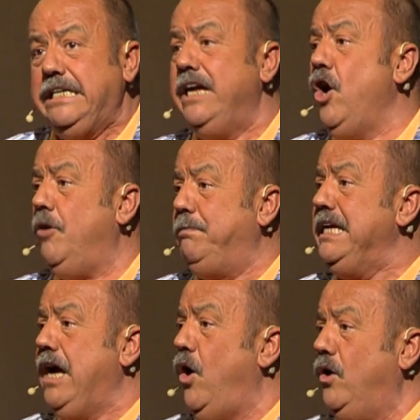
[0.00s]
Dennoch
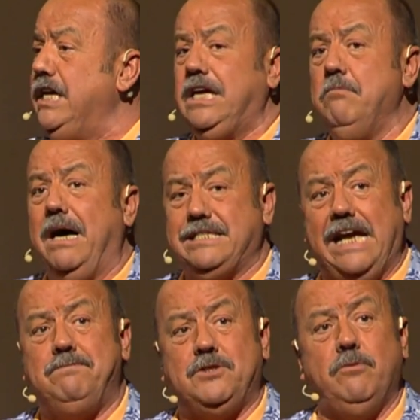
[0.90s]
bin auch ich immer
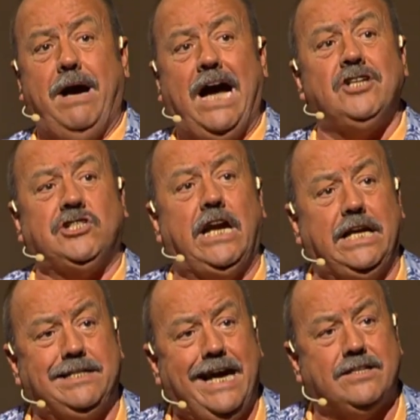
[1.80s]
selbst überrascht, dass
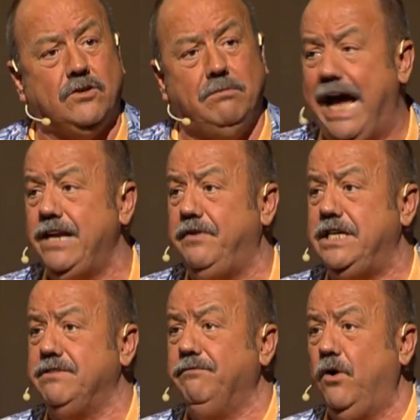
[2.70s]
ich sehr zum
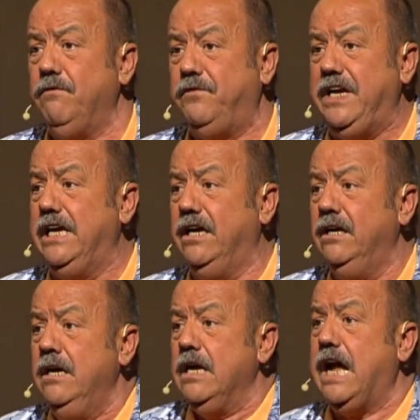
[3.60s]
Leidwesen von viele
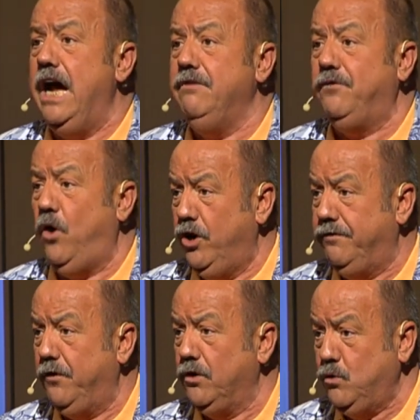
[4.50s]
kein
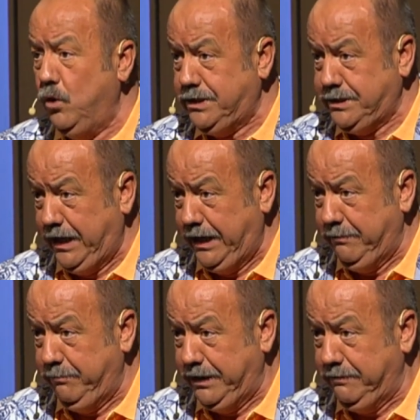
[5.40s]
Freund von kurze
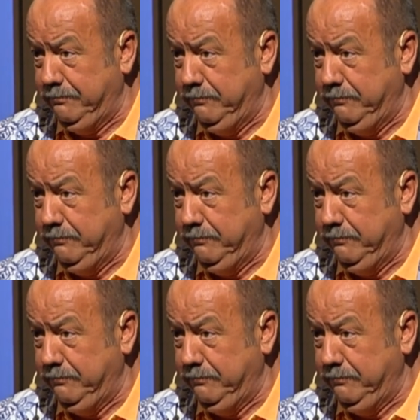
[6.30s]
Reden bin.